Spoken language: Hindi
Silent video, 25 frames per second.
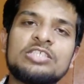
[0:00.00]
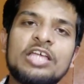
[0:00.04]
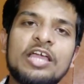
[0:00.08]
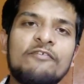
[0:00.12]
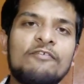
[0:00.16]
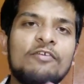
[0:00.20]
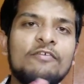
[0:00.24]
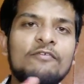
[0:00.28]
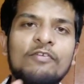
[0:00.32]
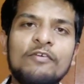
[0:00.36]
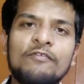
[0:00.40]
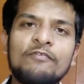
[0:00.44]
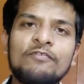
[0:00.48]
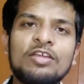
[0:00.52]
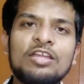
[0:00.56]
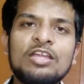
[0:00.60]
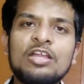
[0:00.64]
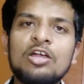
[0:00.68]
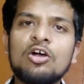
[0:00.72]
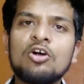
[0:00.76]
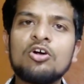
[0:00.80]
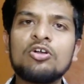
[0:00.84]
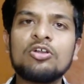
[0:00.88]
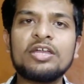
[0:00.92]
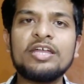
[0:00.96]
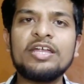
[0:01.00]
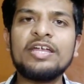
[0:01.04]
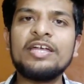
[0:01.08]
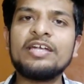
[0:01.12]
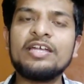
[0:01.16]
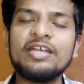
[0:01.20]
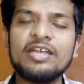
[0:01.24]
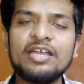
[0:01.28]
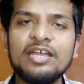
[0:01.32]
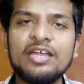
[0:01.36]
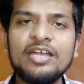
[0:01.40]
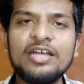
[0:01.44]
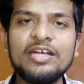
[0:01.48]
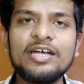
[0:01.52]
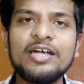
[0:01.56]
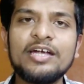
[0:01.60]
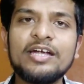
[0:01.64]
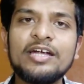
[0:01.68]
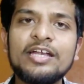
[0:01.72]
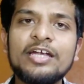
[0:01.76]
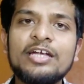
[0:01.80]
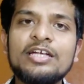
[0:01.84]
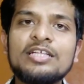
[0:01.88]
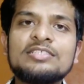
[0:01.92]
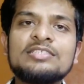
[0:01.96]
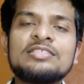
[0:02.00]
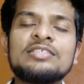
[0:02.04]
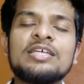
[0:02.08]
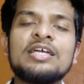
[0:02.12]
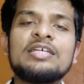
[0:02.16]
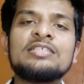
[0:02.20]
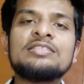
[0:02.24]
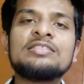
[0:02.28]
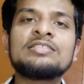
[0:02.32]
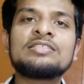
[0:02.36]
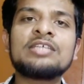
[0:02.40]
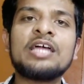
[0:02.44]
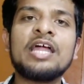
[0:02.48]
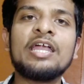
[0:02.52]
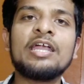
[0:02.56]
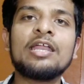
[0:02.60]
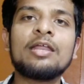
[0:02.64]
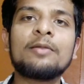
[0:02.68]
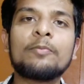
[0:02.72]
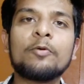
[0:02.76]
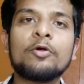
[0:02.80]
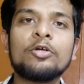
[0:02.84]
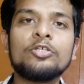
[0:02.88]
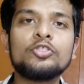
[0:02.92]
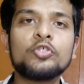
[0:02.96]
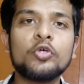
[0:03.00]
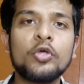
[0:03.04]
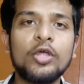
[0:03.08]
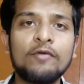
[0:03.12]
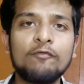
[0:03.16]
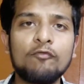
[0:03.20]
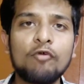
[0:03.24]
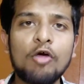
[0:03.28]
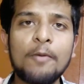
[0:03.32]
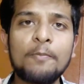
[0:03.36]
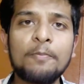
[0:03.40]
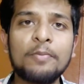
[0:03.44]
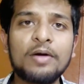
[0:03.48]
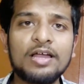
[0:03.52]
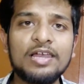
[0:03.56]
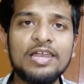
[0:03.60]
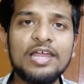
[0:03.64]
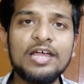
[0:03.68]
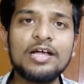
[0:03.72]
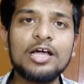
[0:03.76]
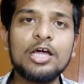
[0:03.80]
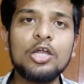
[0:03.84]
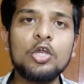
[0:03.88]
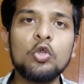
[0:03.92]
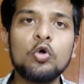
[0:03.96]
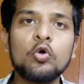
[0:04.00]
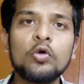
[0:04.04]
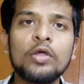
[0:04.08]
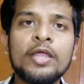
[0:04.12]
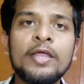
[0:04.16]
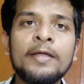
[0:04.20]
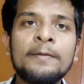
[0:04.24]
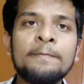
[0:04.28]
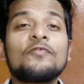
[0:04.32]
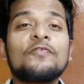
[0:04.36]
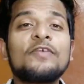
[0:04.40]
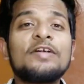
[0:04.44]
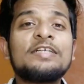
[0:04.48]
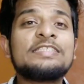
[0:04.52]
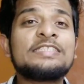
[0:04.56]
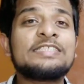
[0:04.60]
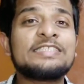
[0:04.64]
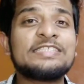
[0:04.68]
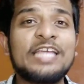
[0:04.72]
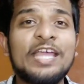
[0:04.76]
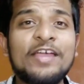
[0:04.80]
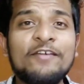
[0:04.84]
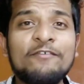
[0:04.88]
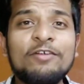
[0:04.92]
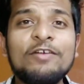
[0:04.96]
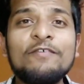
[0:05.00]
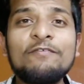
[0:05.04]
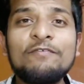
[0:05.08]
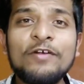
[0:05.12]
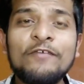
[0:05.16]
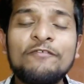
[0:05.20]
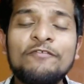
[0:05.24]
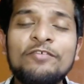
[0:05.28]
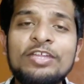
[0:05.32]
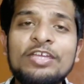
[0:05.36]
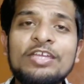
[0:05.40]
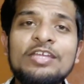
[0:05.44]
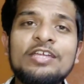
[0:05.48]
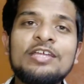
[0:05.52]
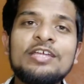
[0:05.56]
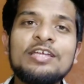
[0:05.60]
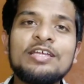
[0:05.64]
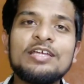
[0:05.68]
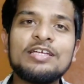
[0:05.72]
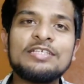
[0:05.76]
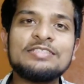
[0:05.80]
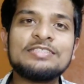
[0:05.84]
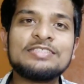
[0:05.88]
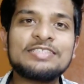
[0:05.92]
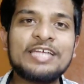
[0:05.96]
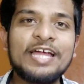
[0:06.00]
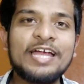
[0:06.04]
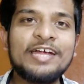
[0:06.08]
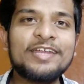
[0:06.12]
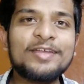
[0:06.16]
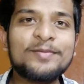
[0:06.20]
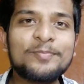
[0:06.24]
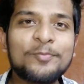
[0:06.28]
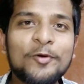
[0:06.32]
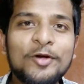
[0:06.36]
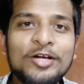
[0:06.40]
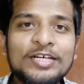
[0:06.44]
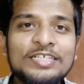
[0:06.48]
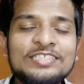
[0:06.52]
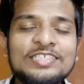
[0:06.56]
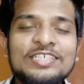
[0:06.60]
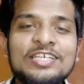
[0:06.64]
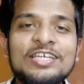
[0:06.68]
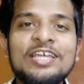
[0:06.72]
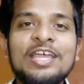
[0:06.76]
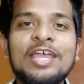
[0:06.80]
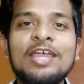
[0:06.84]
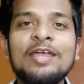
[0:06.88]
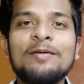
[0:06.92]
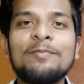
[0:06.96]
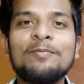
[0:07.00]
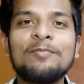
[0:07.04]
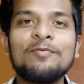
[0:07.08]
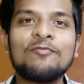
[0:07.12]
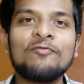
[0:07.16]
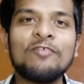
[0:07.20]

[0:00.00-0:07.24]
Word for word: 750 और 8 800 इंसाइडर पॉइंट जो है वो आप कलेक्ट कर लोगे तो फ्रेंड्स 750 इंसाइडर पॉइंट्स की एक